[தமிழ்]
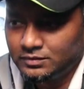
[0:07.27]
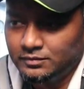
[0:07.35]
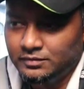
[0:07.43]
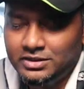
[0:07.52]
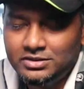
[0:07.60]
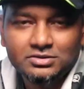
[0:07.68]

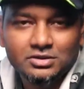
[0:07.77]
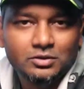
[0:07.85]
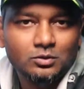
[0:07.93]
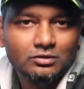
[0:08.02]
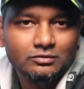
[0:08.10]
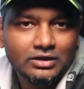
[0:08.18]

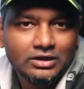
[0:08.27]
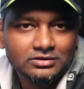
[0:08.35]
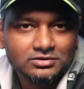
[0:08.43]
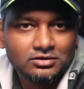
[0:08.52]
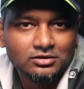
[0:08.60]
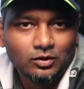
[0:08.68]
இன்செக்யூர்டாக
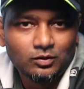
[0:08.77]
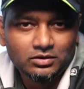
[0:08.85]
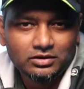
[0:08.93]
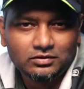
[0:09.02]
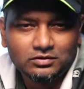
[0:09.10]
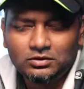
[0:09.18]
ஃபீலிங்ஸ் இருக்குது ராகுல்
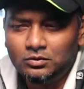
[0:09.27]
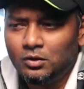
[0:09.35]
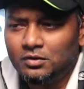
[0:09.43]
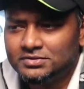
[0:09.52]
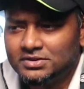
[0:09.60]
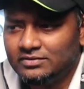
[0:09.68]
எனக்கு வந்து லோ
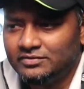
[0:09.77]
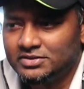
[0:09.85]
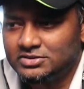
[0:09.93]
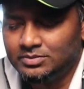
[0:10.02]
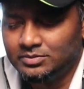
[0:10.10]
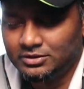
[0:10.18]
செல்ஃப்
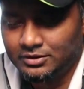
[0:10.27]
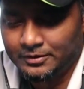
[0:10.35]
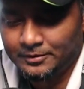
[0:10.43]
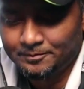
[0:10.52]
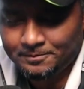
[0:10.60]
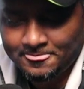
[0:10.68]
எஸ்டீம்
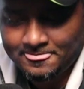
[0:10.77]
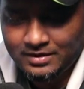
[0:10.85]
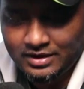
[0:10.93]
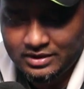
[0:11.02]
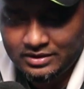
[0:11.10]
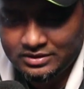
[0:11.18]
இருக்குது
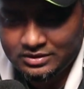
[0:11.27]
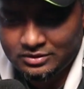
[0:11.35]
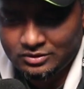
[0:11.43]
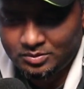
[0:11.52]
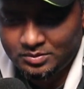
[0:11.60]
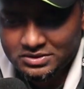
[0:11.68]
அண்ட்
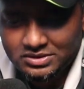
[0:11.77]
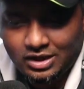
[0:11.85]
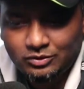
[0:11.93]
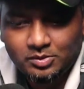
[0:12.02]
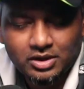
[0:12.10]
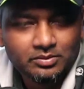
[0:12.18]
ரொம்ப
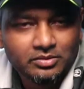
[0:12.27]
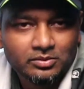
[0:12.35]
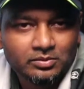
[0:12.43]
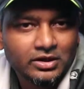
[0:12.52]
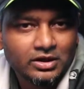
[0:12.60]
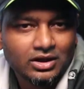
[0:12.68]
தாழ்வு
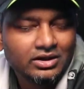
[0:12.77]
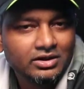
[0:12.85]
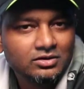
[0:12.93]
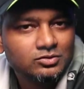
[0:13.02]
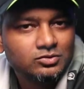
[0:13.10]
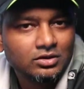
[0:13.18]
மனப்பான்மை யாராவது
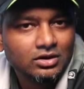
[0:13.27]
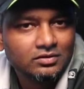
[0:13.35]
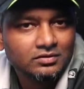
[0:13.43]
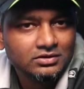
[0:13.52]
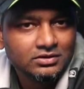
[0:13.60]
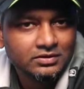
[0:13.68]
எது
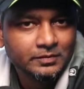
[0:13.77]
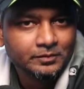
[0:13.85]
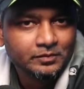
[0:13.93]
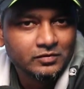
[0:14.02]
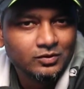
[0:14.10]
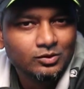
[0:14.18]
சொன்னாலும் வந்து
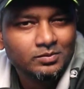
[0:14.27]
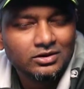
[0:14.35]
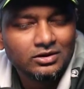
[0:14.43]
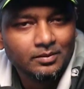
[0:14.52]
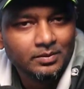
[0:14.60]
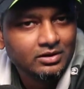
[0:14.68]
உண்மை
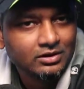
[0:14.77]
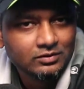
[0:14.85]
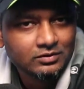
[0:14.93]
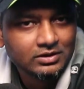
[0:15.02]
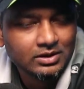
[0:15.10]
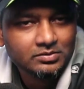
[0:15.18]
தான் அப்படின்ற
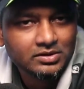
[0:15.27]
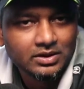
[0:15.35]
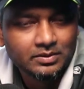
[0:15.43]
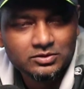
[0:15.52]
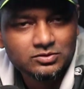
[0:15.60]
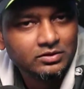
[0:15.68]
அளவுக்கு நம்புகிறேன்
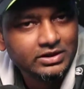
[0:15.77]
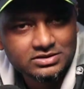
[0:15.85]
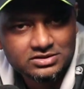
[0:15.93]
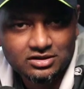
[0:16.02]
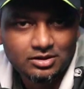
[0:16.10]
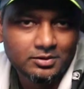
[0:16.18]
அப்படின்னு சொல்லிட்டு
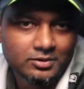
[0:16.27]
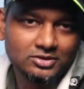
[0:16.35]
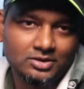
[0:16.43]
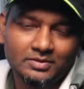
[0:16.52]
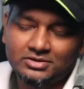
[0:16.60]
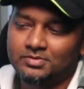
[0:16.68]
இன்ஸ்டாகிராமில்
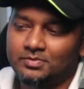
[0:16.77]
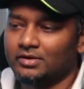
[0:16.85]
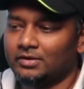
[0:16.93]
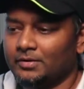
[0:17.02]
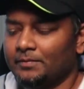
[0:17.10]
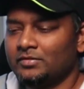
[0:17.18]
ஒருத்தர் மெசேஜ்
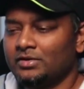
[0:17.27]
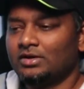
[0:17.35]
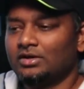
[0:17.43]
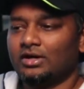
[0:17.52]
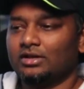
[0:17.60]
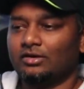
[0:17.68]
பண்ணார்
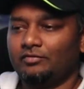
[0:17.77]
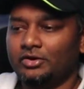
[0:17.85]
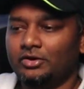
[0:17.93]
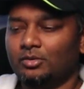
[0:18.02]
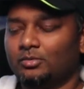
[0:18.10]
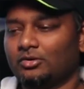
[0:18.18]
அதுக்காக
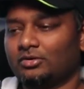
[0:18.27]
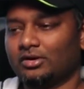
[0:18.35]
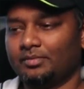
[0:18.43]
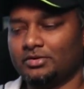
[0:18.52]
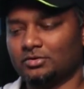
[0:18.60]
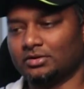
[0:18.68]
வீடியோ போடுறேன்
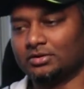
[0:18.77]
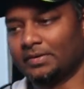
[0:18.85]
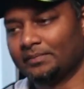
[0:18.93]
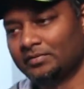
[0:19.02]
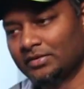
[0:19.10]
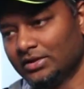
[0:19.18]
அப்படின்னு
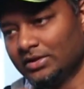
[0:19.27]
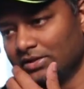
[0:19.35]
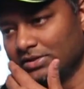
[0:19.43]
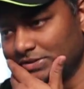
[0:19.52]
சொல்லியிருந்தேன் சி